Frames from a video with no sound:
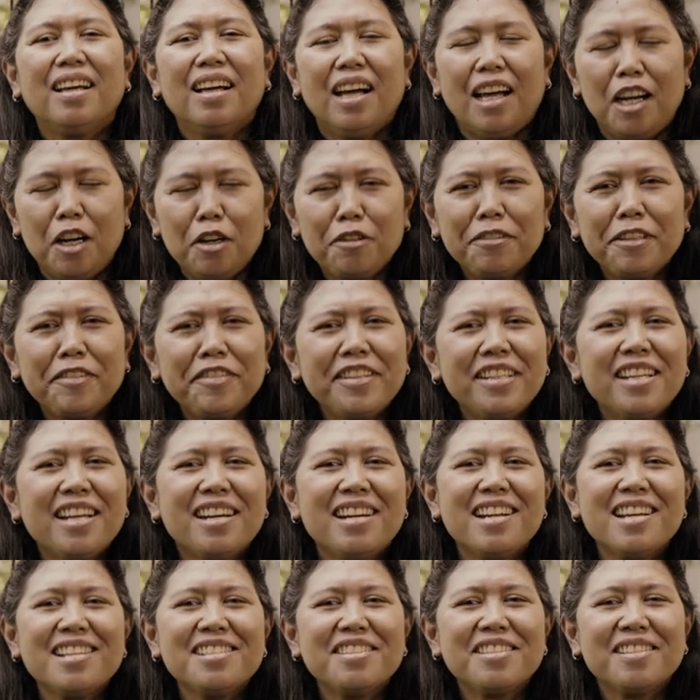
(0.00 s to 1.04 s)
Halo Vivin
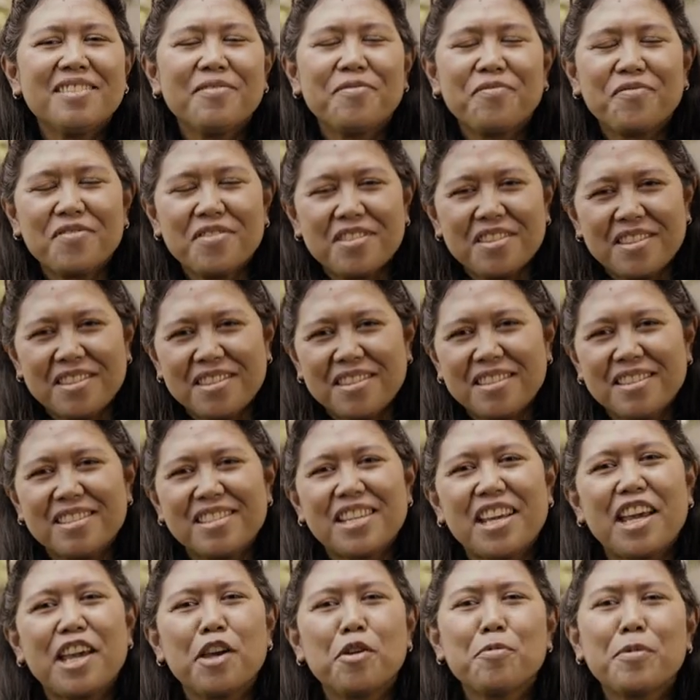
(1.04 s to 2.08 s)
Dedes,
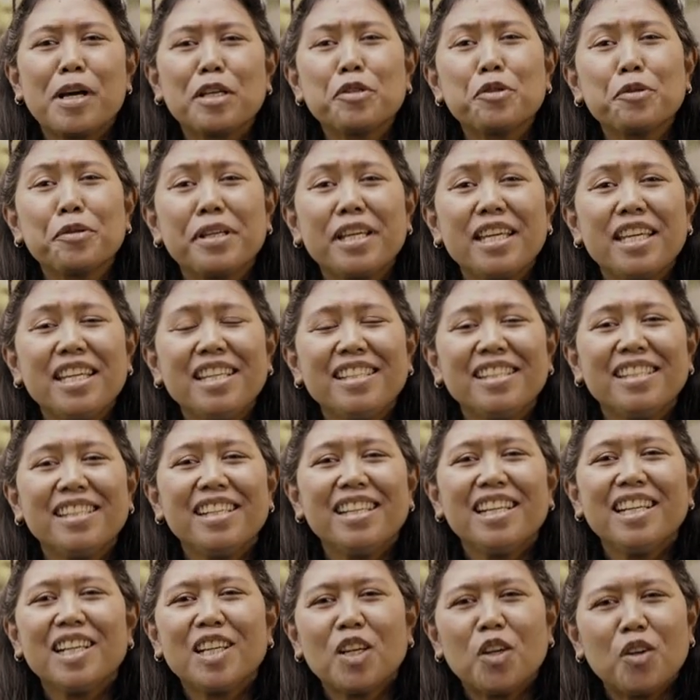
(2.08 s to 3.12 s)
saya Basuki.
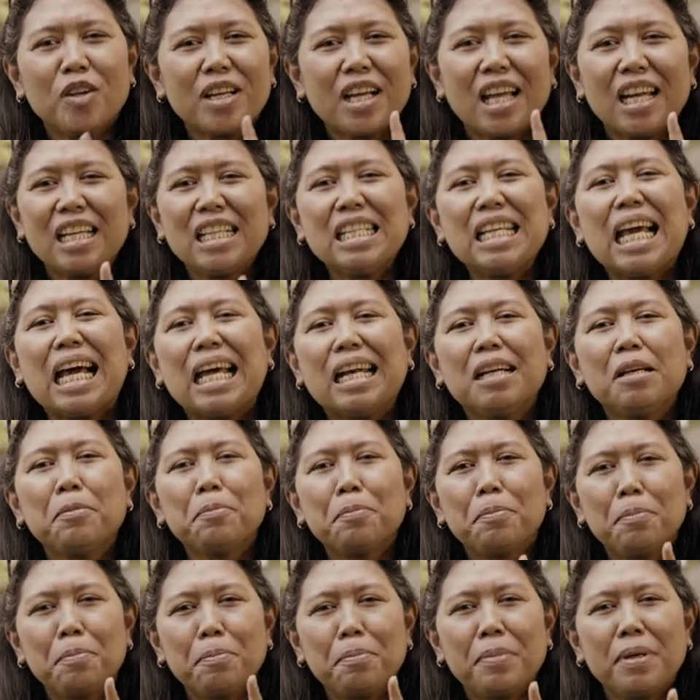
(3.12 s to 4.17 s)
Kalau kalian
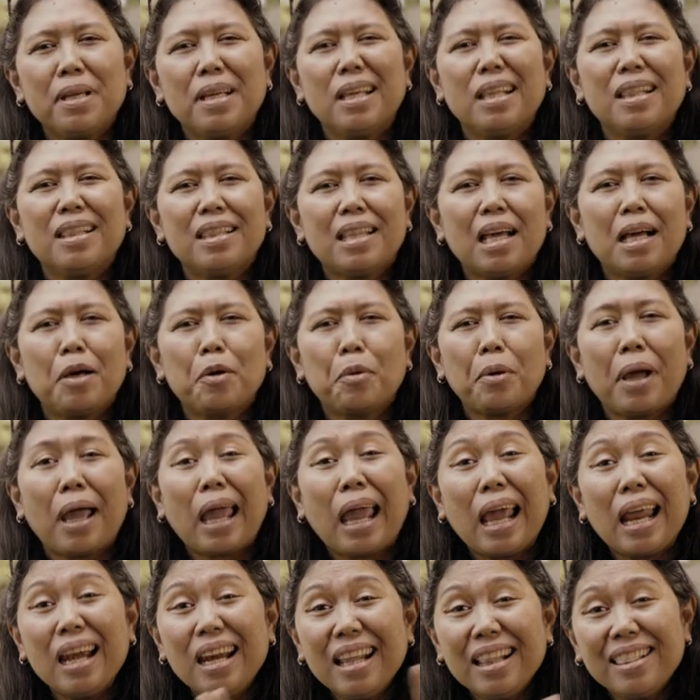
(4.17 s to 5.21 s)
ingin tahu
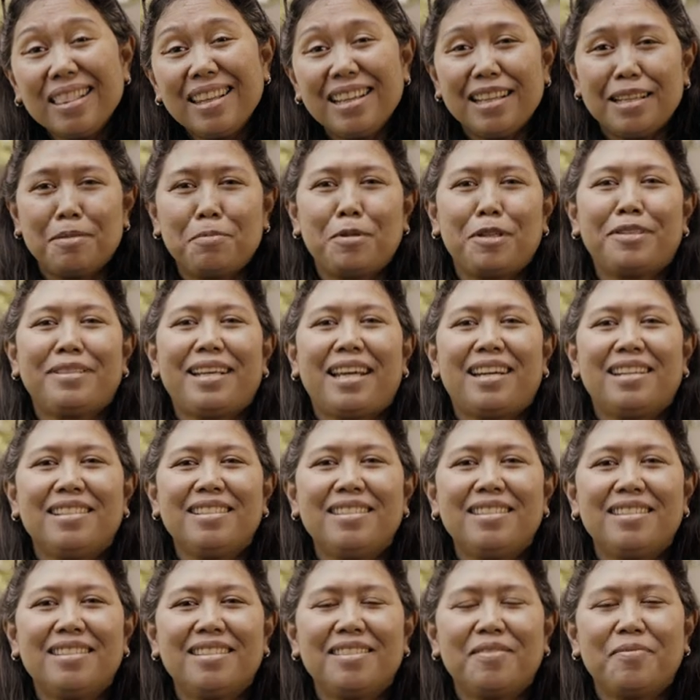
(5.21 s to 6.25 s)
anything about
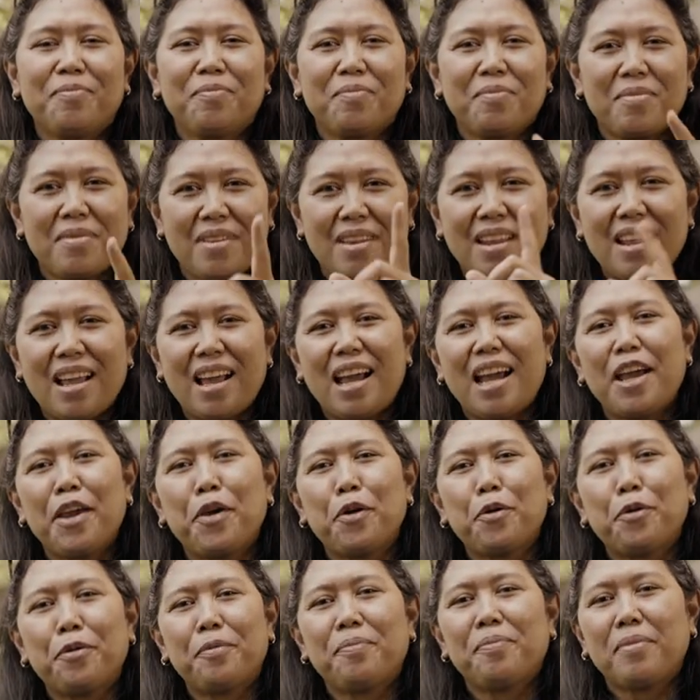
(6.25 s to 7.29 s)
tenis,
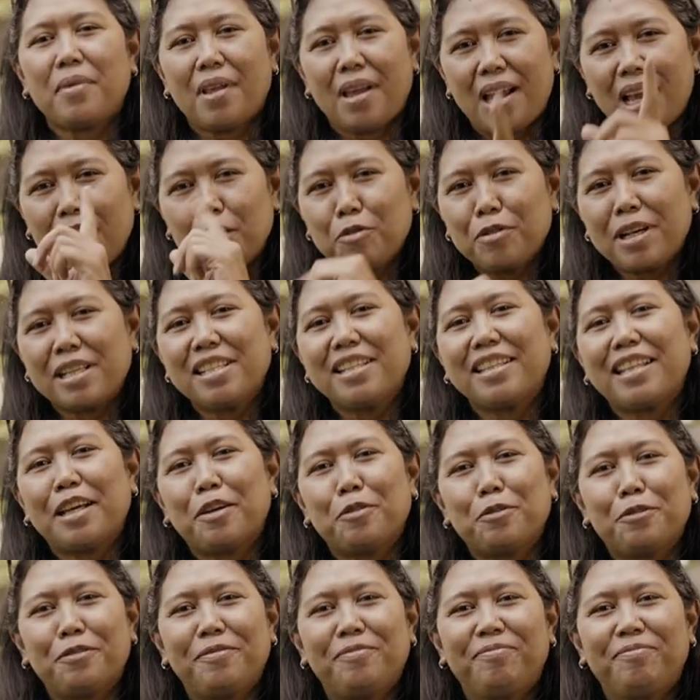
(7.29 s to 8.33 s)
ayo aku kasih tahu.